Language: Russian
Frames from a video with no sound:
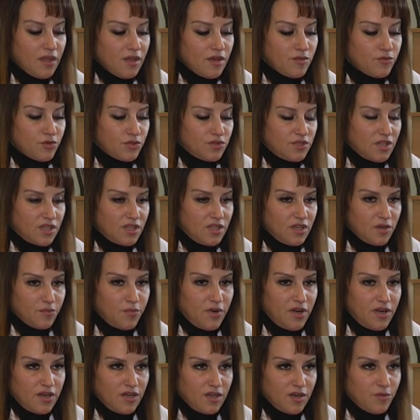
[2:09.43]
Вот, таких
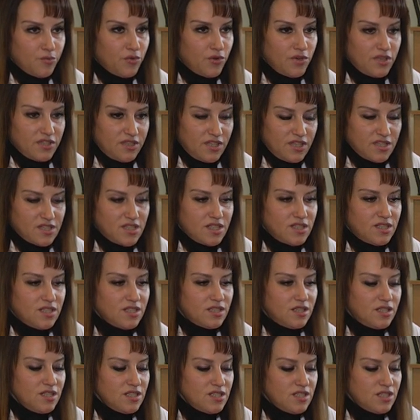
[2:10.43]
больных более
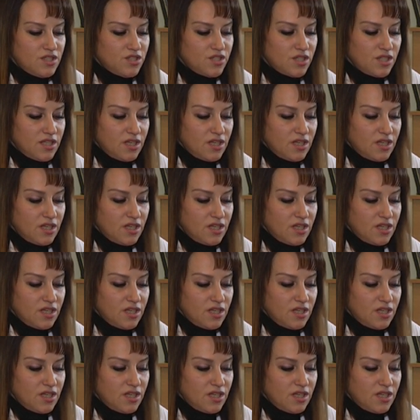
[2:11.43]
30 тысяч.